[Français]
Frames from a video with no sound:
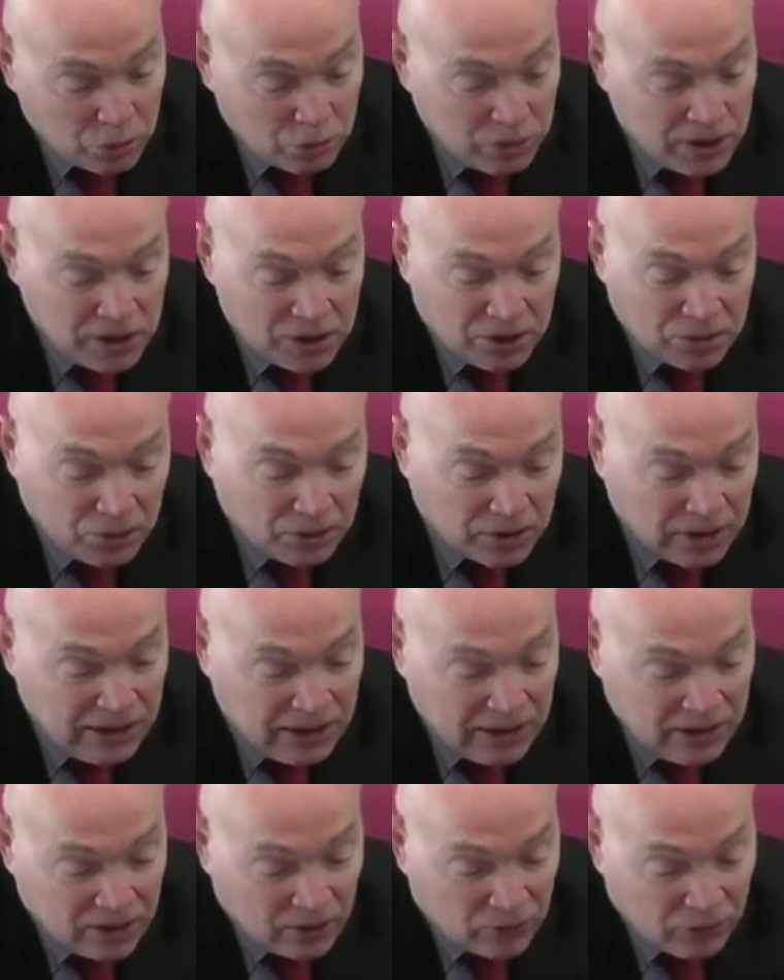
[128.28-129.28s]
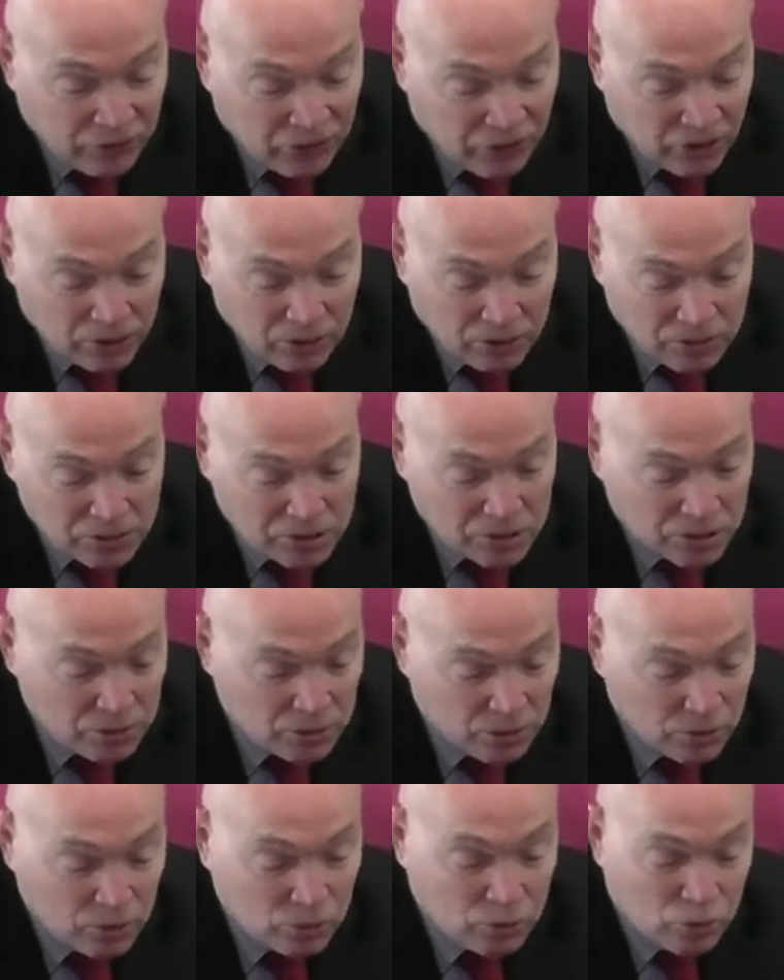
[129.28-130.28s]
historique en France
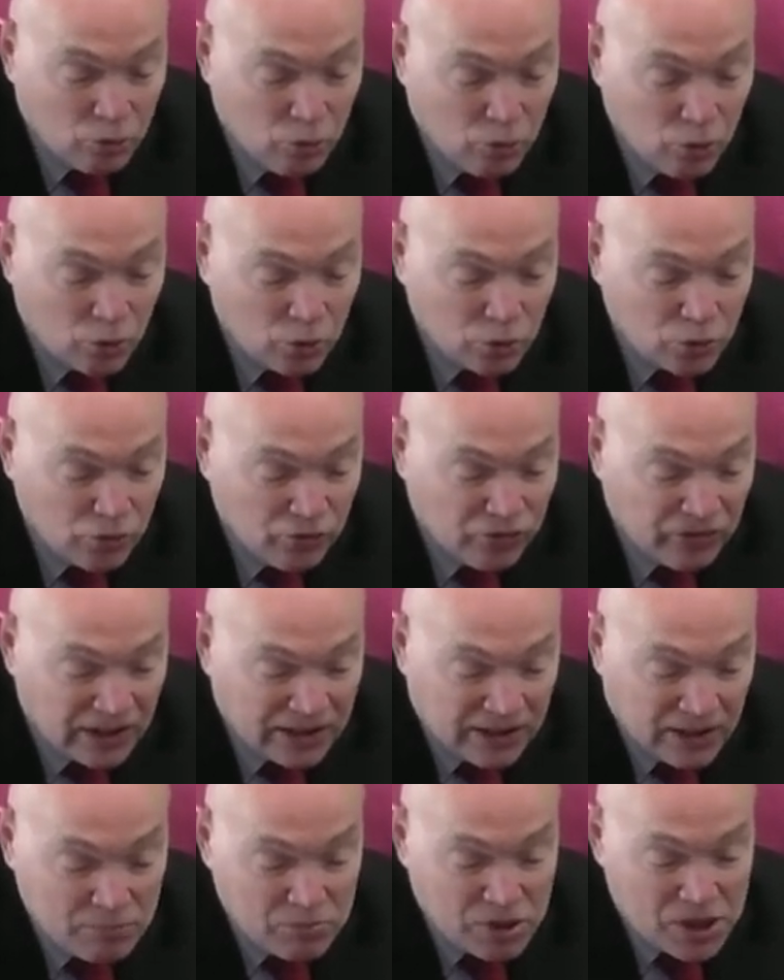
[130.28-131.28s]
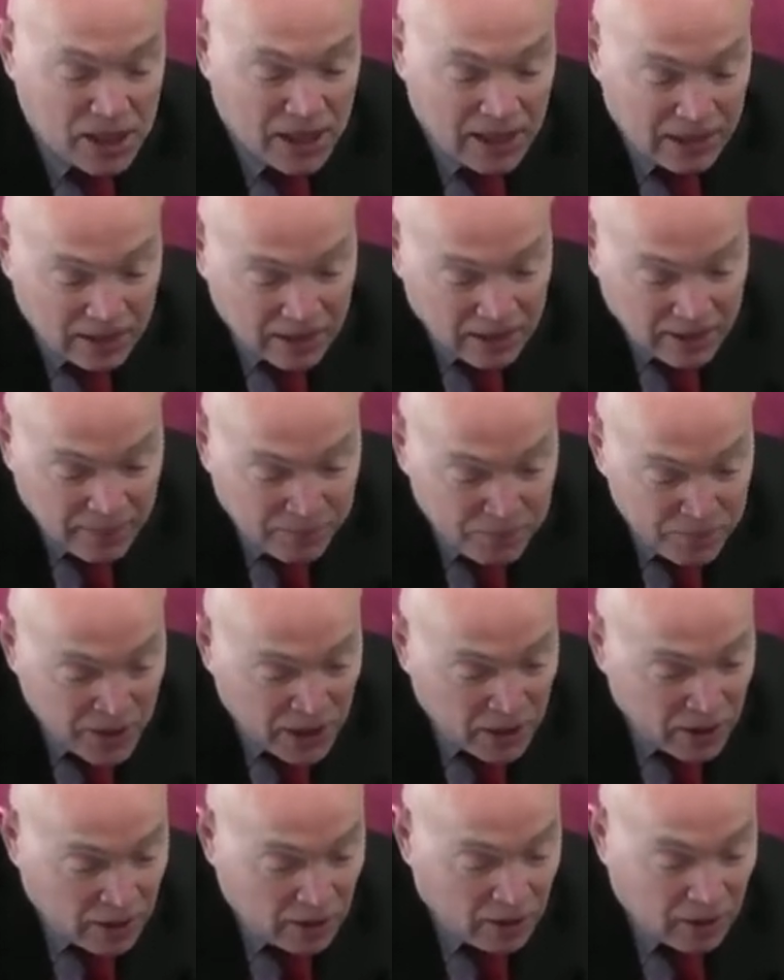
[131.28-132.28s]
euh, tout le long du XXe siècle,
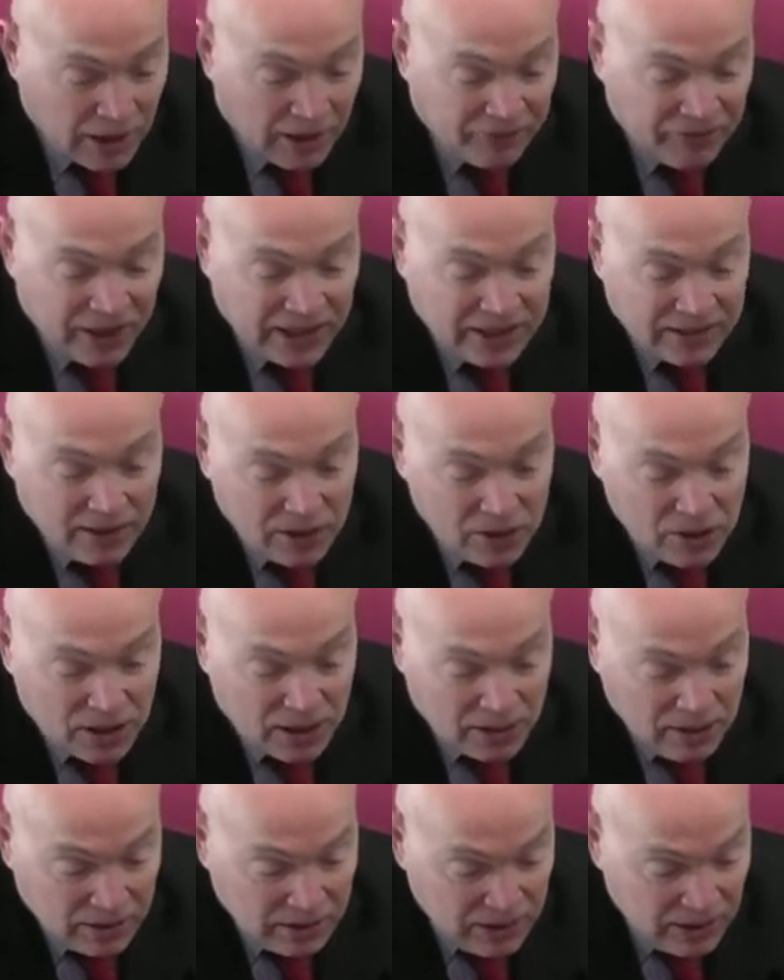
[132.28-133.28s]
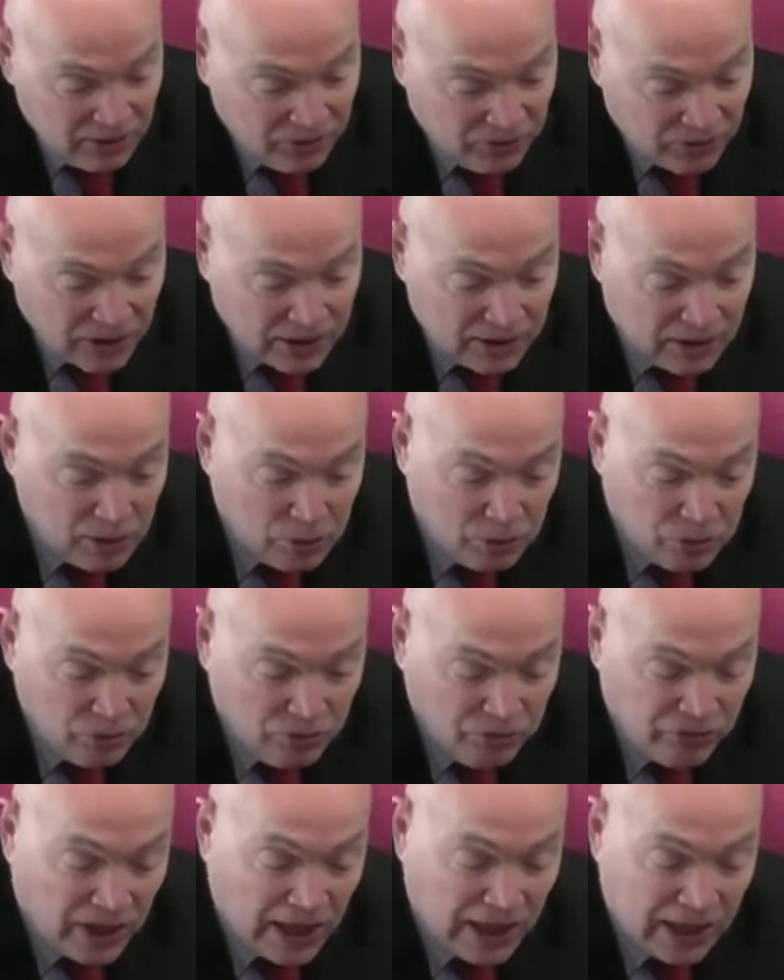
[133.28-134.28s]
avec des livres et des
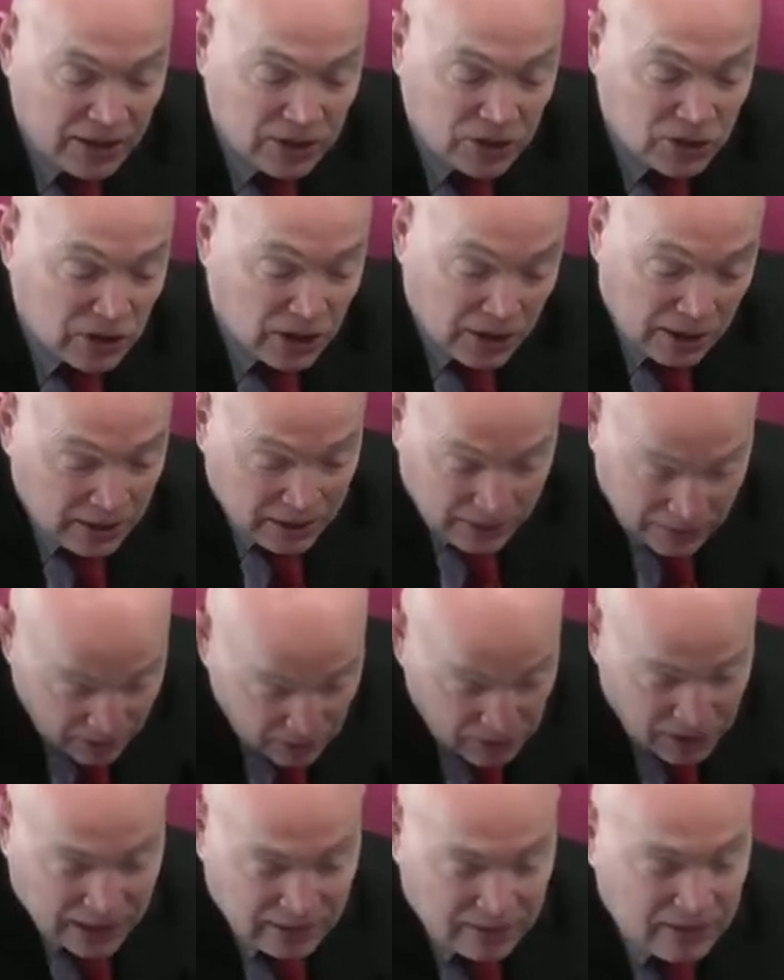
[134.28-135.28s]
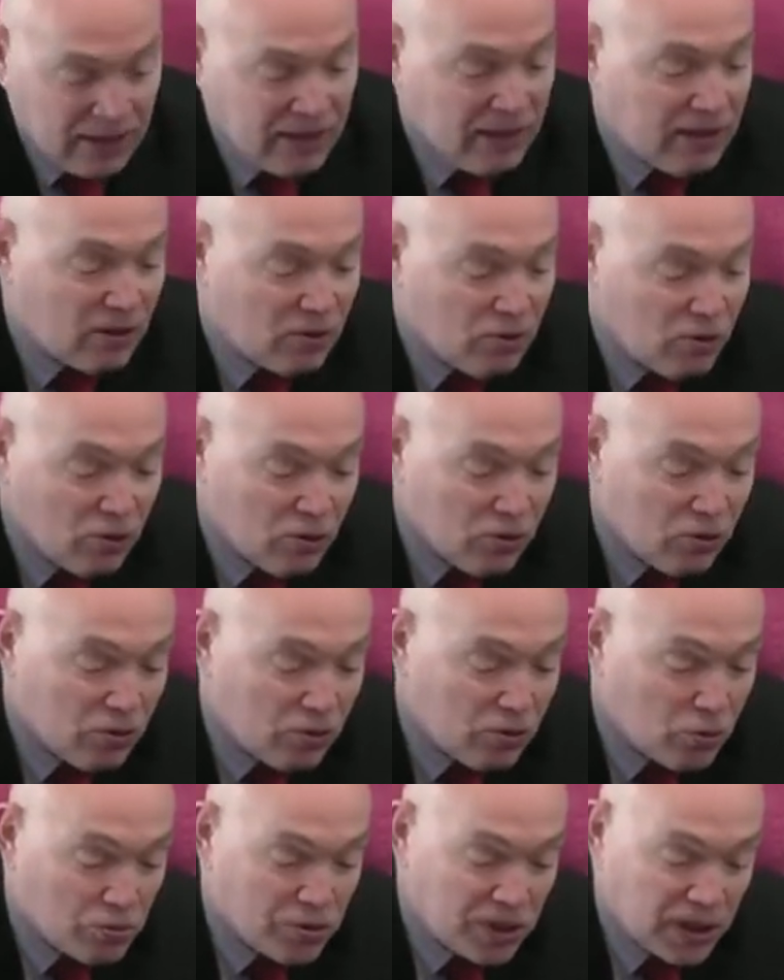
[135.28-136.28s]
ouvrages et des articles
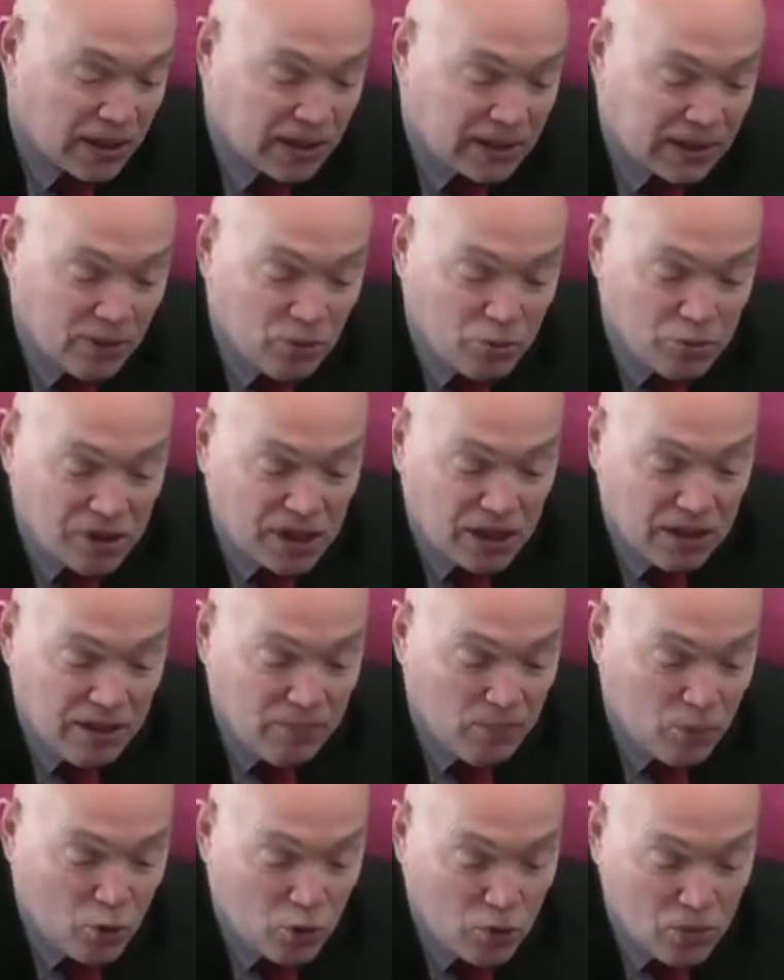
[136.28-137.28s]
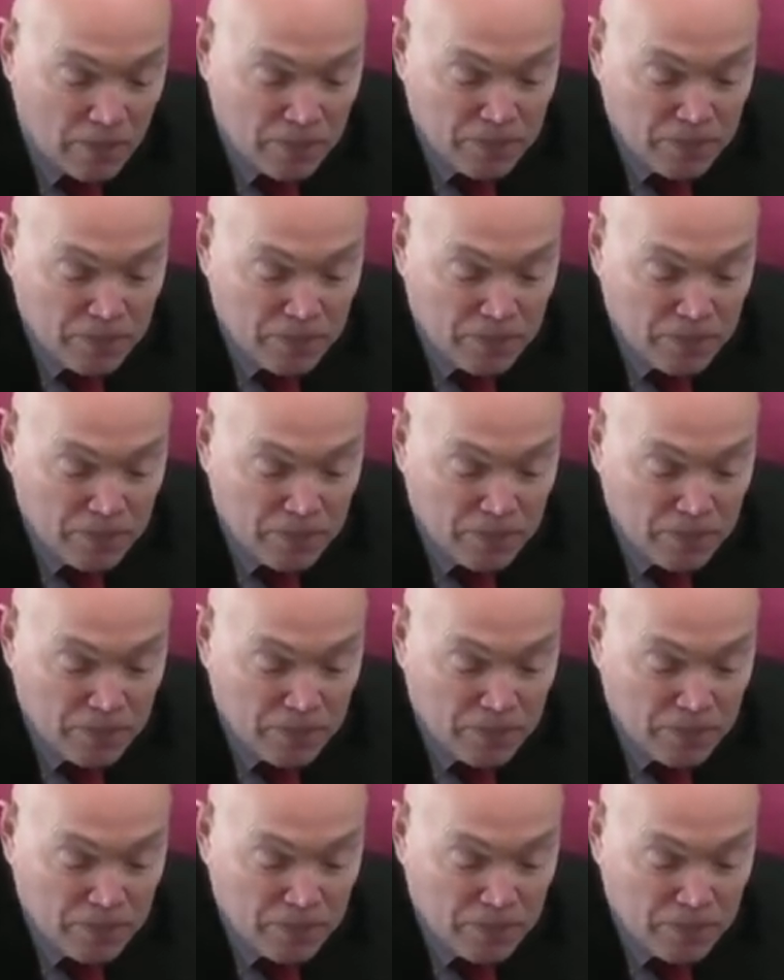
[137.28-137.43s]
consacrés aux animaux.